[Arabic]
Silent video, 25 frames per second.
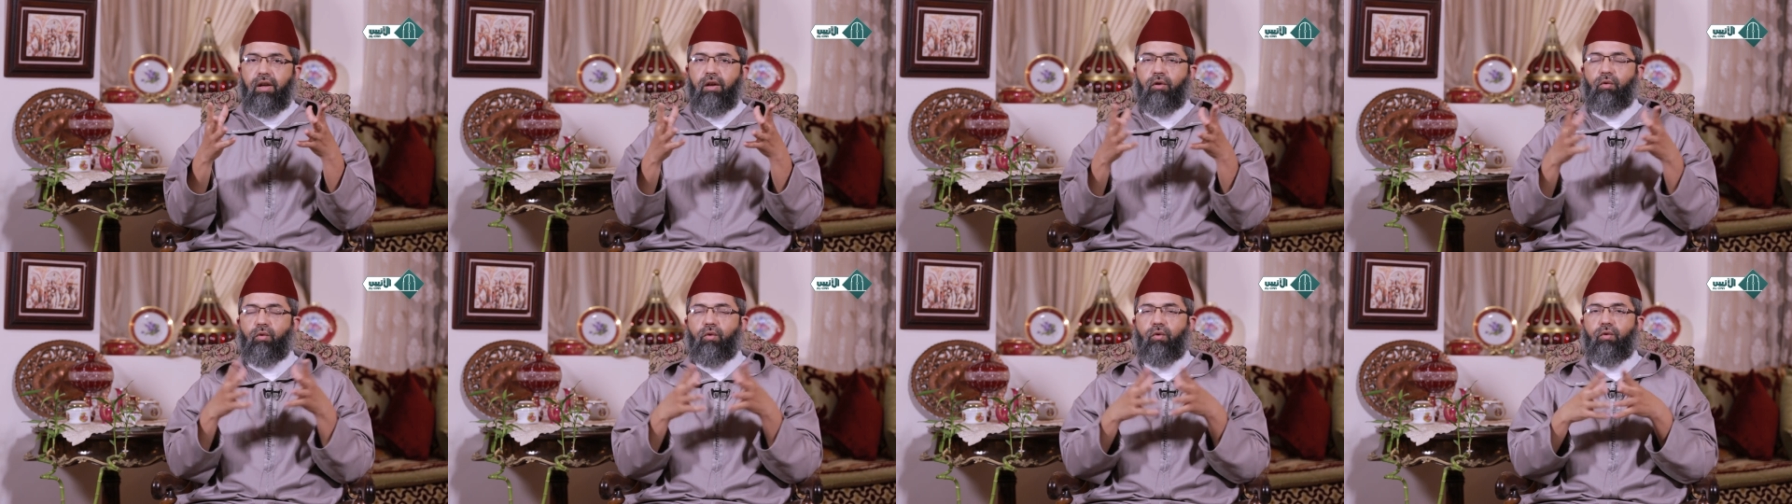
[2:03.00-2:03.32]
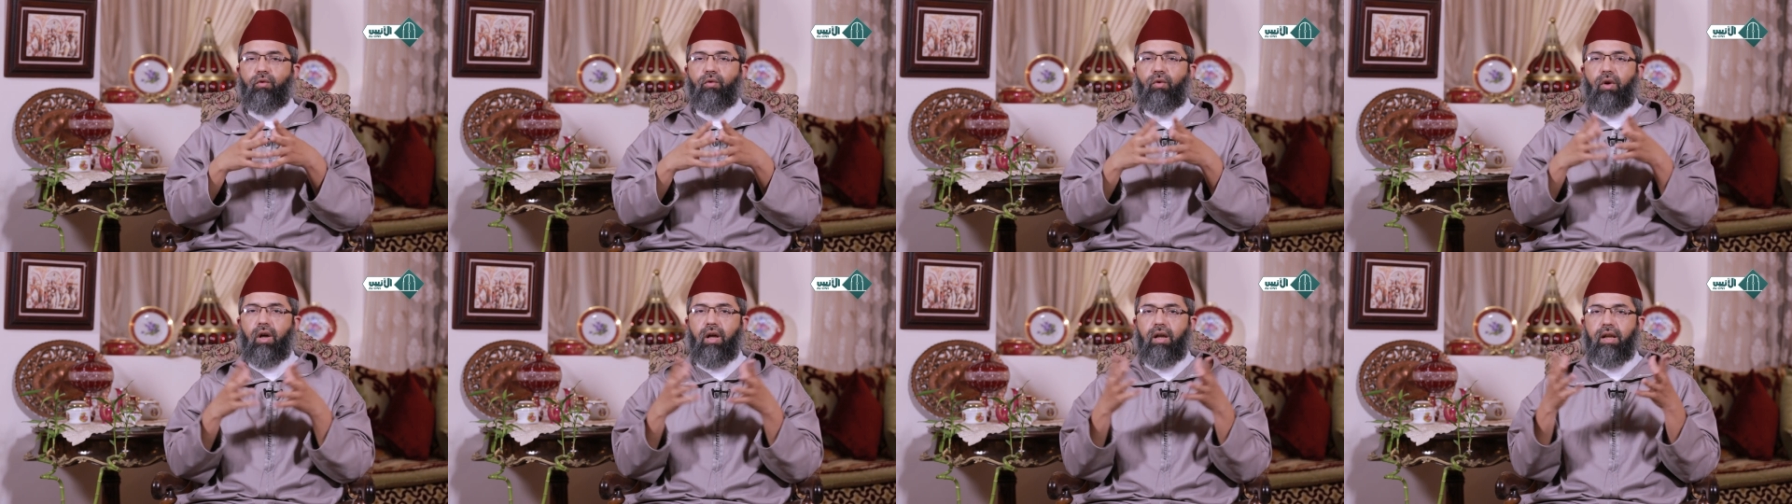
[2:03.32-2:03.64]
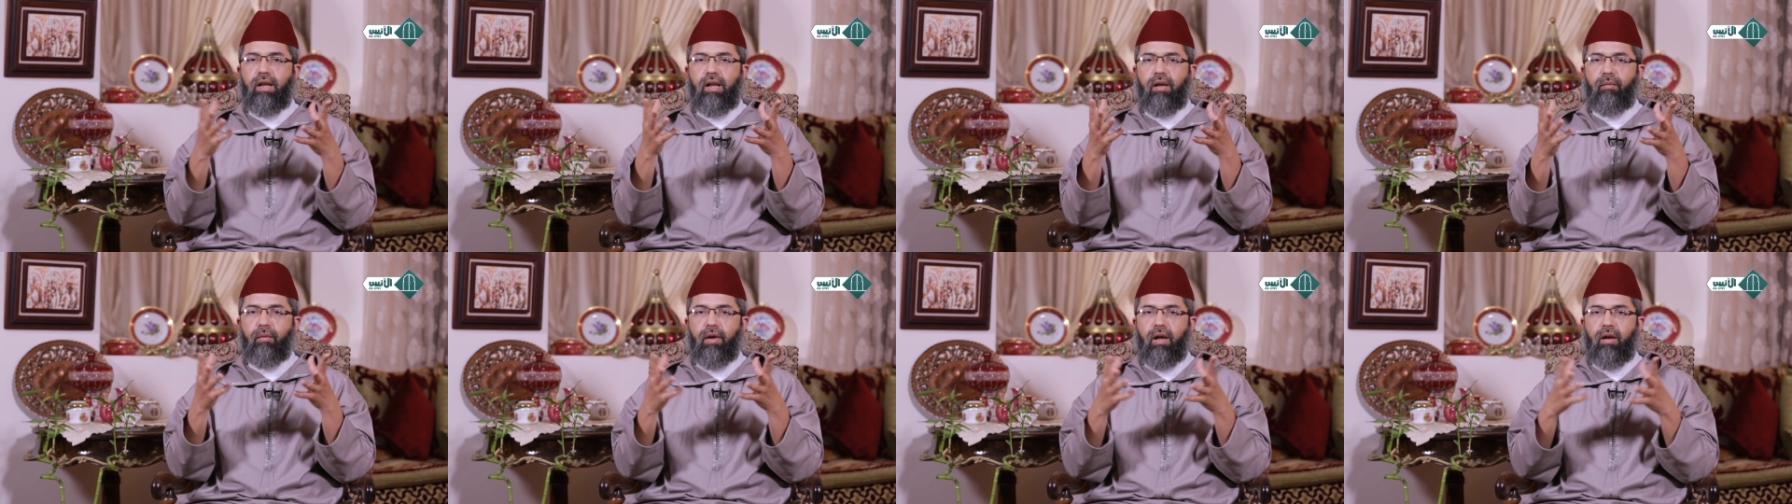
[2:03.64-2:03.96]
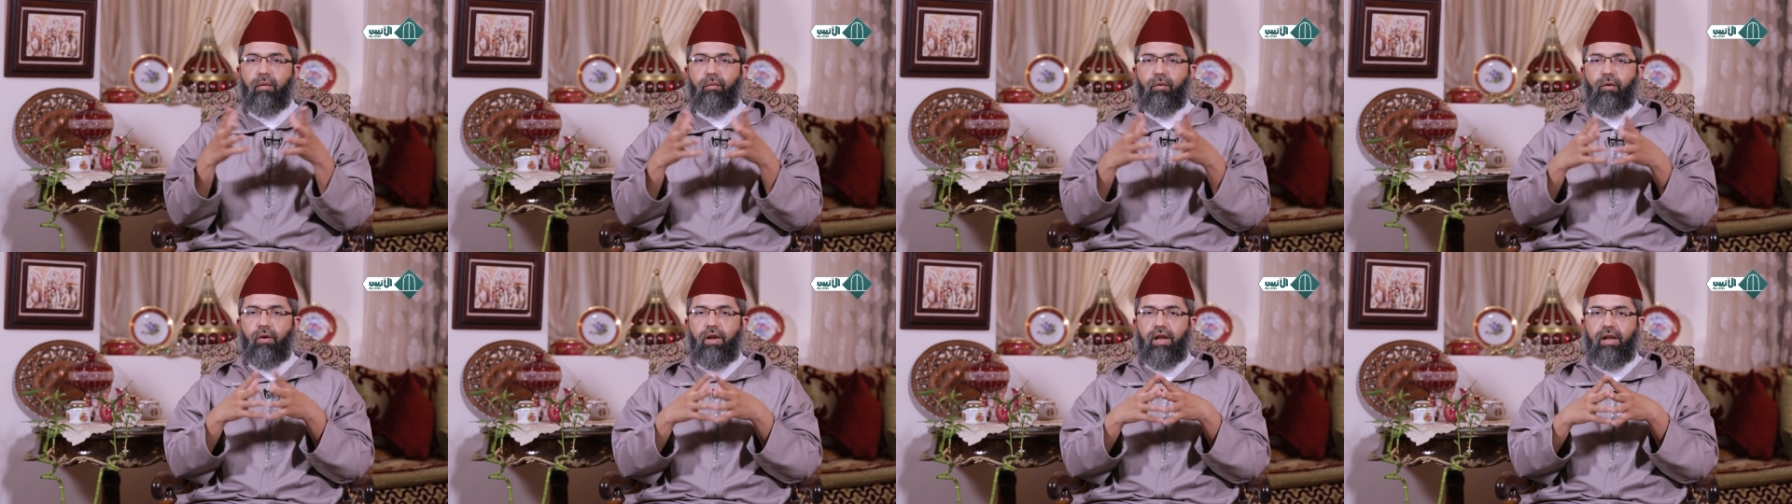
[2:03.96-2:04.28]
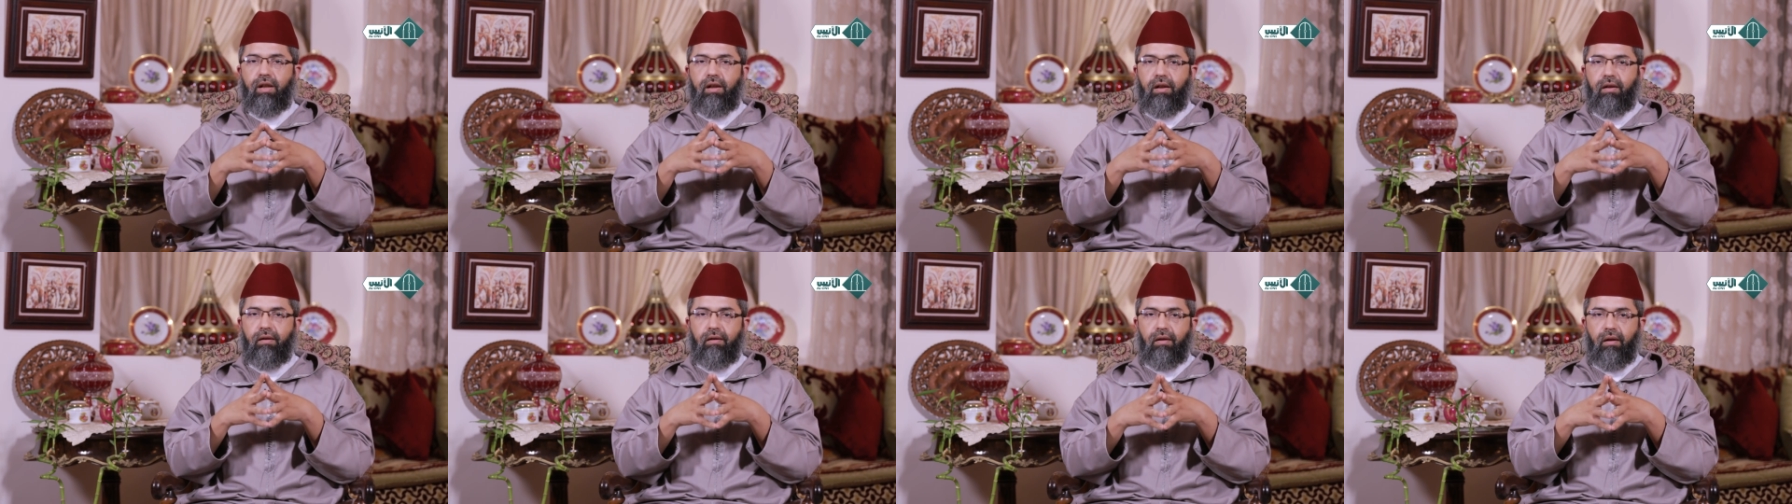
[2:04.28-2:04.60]
يكون غير مقبول
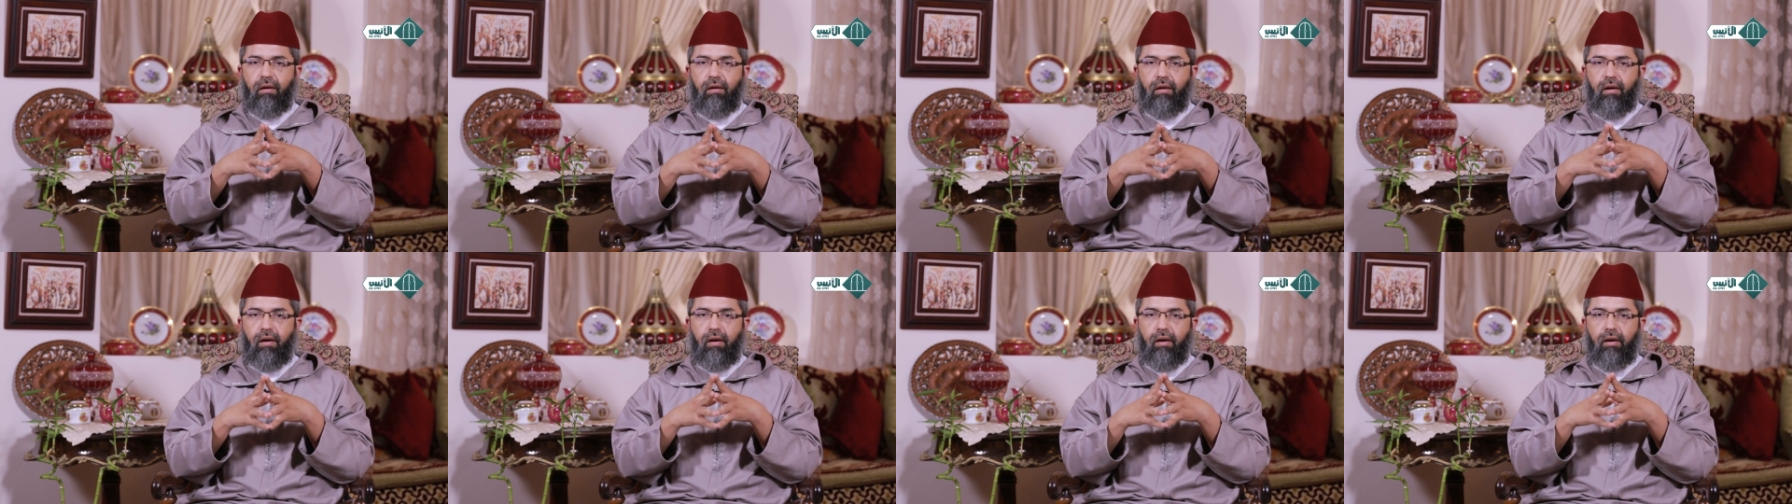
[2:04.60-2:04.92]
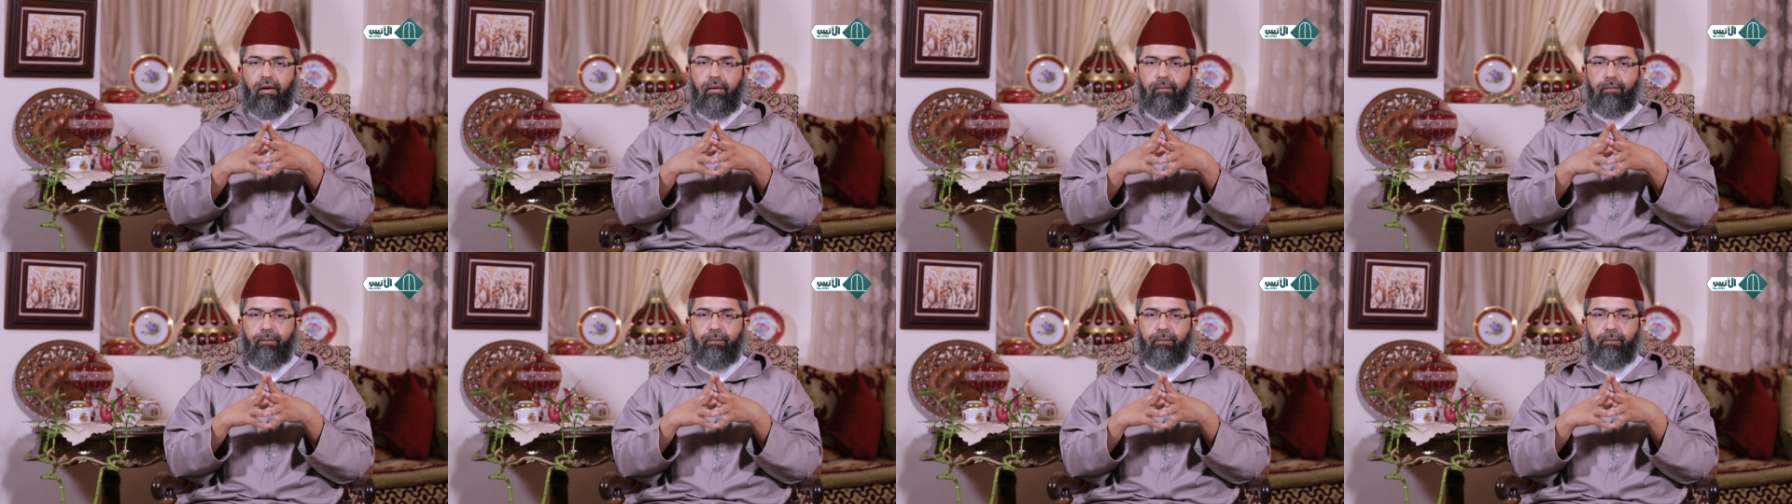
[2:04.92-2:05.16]
عند الله